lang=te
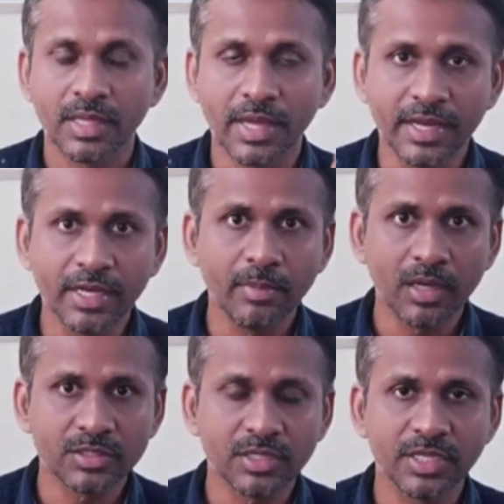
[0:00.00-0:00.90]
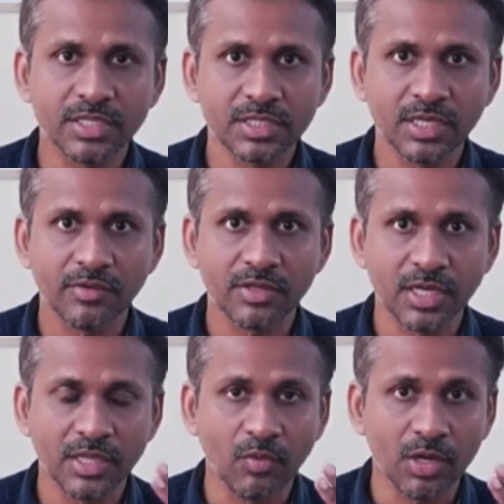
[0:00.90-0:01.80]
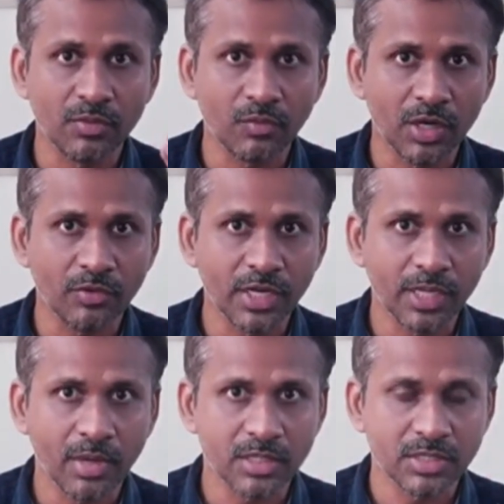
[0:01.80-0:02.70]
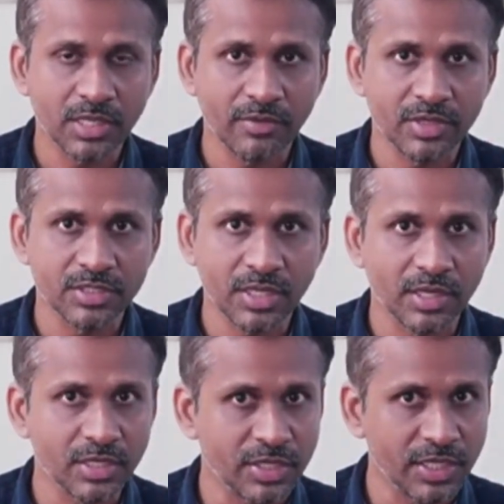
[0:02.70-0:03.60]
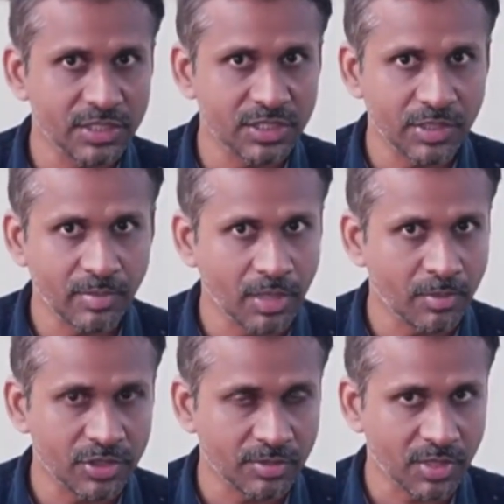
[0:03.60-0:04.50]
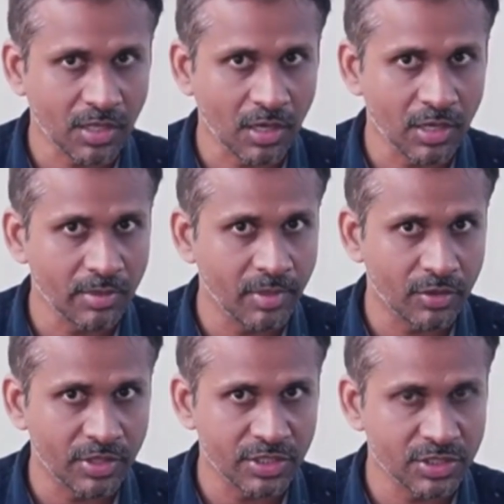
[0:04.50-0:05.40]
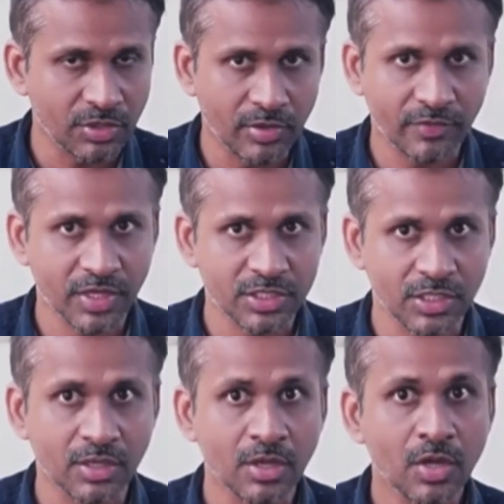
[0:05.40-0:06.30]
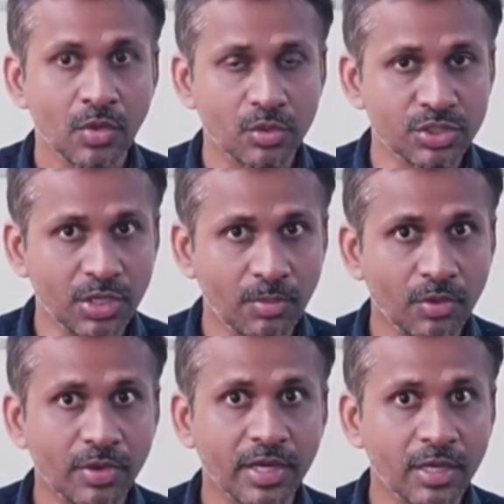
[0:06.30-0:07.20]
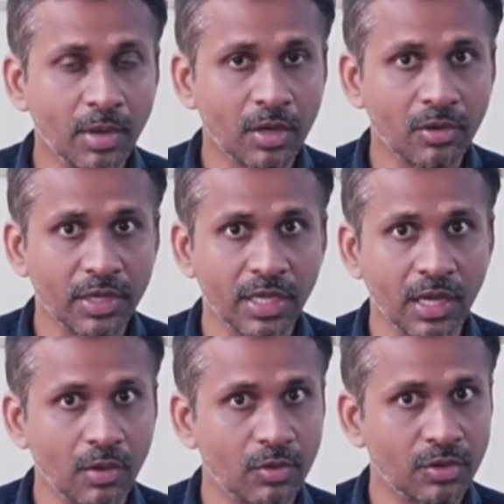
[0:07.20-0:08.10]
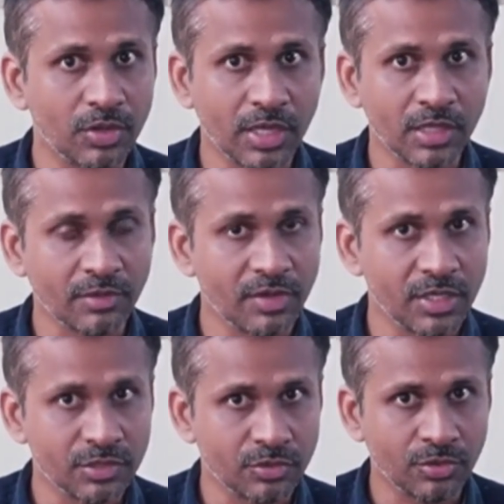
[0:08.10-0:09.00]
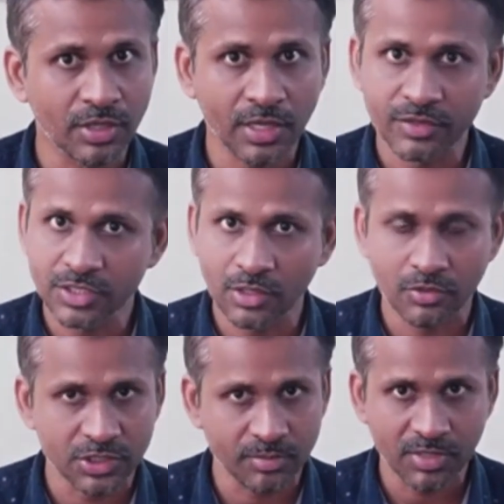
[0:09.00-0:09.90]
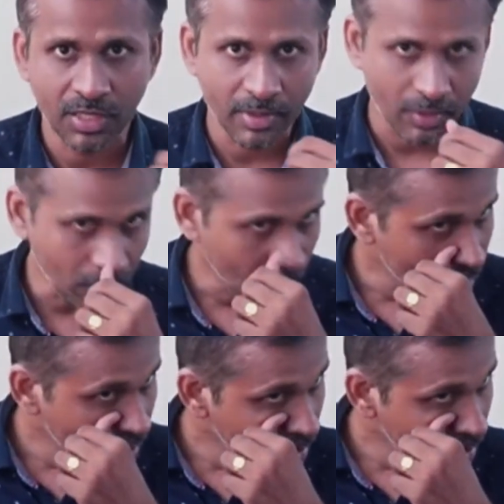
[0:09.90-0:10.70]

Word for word: లేదా ఎయిటీ మార్క్స్కి డిఎస్సి నిర్వహి లేదా వన్ వన్ ట్వంటీ మార్క్స్కి నిర్వహిస్తే నేను డిఎస్సి చెప్పేటప్పుడు చెప్తాను ఆల్రెడీ మీకు డిఎస్సి నోటిఫికేషన్ వచ్చినప్పుడు ఎన్ని మార్కులకి ఎలా ఉంటుంది ఎంత వెయిటేజ్ ఉంటుంది అనే విషయాలు కూడా చెప్తాను మీకు